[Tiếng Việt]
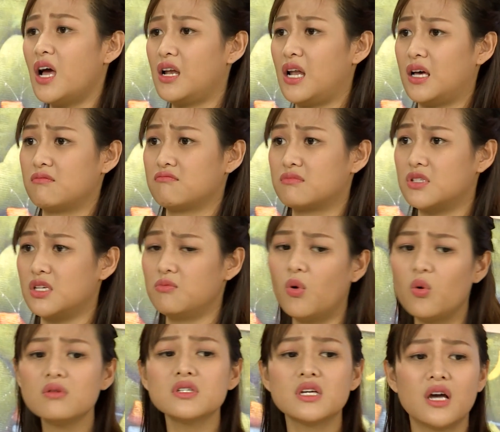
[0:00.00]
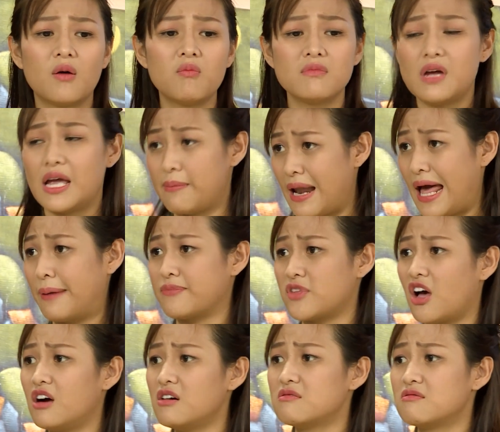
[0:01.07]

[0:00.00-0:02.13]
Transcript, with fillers: hay là chị muốn gì không? Em làm cho.